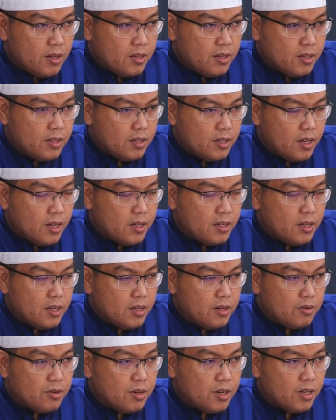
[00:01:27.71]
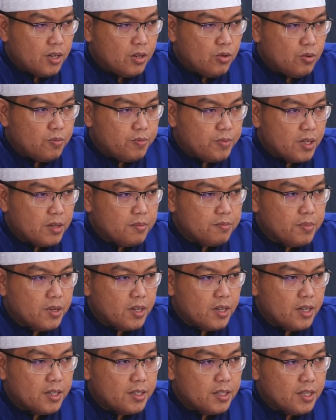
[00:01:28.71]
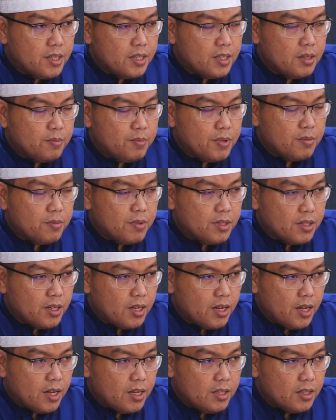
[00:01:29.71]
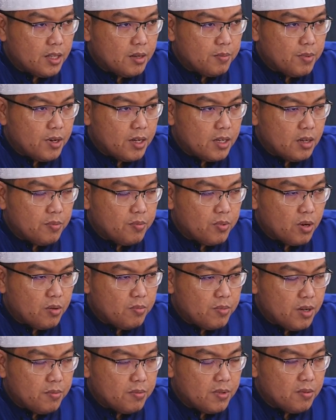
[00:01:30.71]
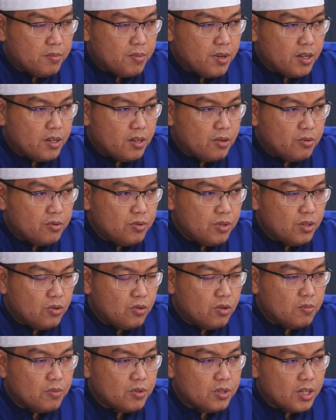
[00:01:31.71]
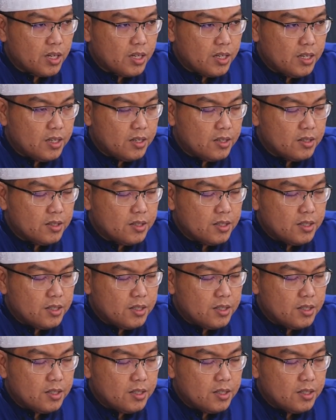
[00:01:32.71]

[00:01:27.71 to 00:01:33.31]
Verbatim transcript: Ya, tidak ada orang hidup tanpa ada permasalahan, tanpa ada problem, tanpa ada ujian itu mustahil.